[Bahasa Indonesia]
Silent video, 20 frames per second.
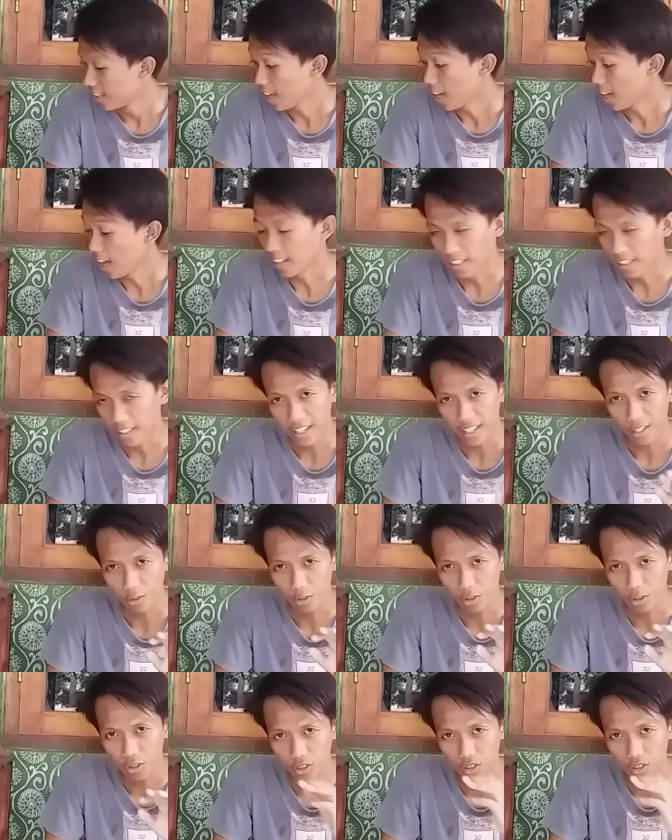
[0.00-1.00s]
anda
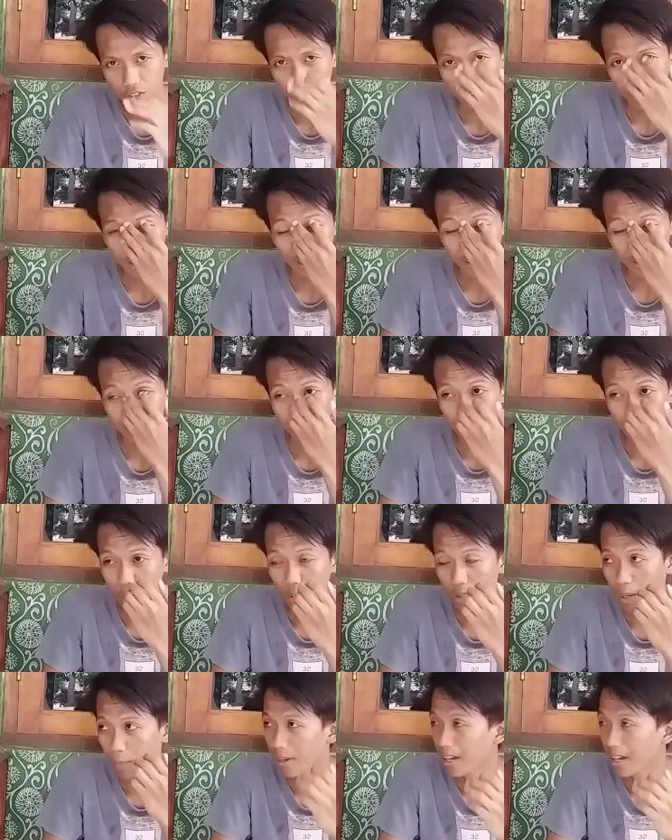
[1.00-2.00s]
harus mau
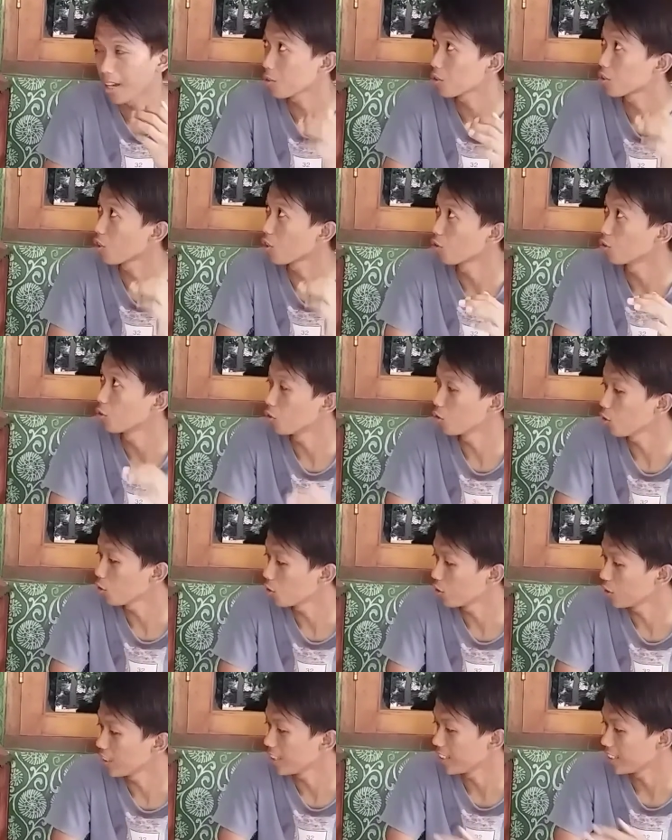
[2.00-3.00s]
apa harus tahu
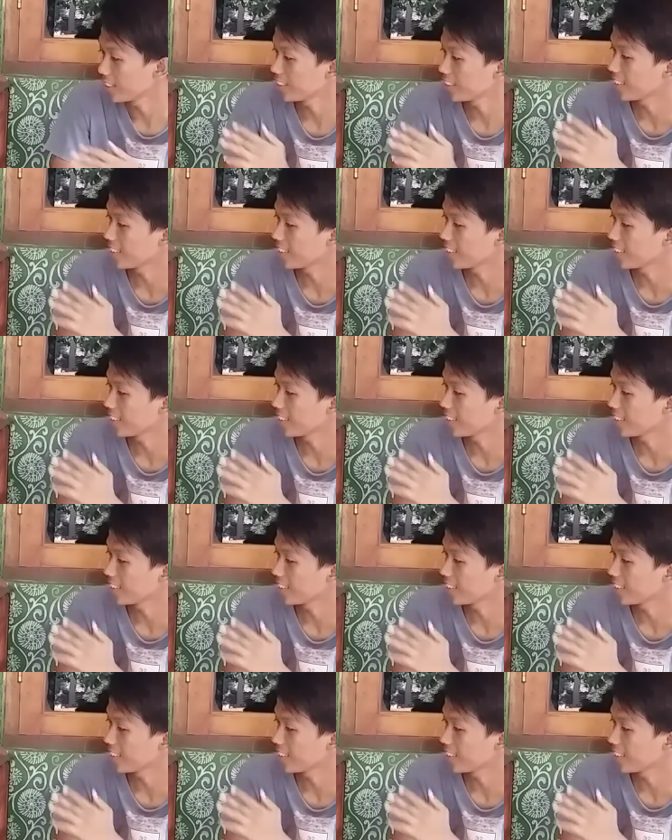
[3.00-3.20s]
dulu nih si